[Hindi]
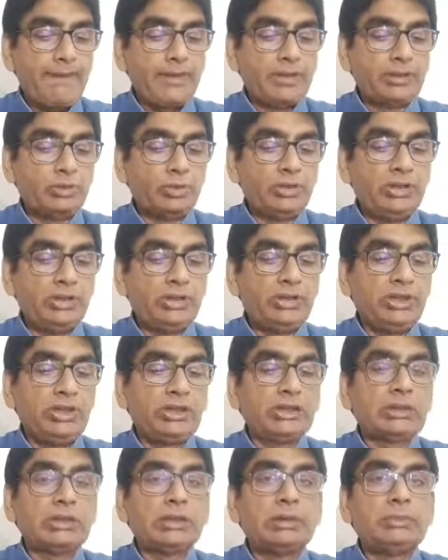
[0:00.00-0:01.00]
तो इनकी
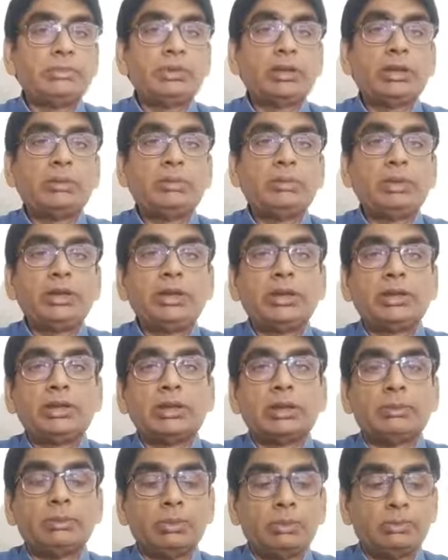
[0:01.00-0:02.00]
किताब का नाम है
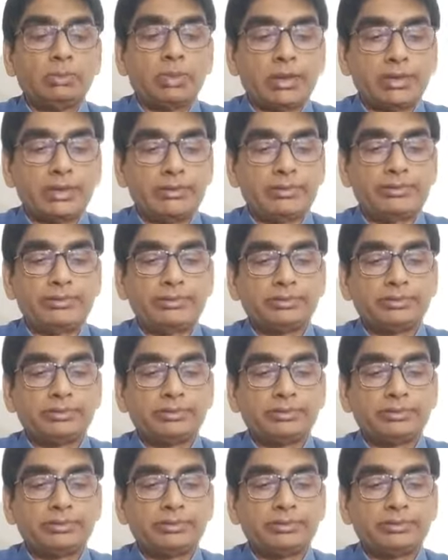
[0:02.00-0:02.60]
किताबुल मारफ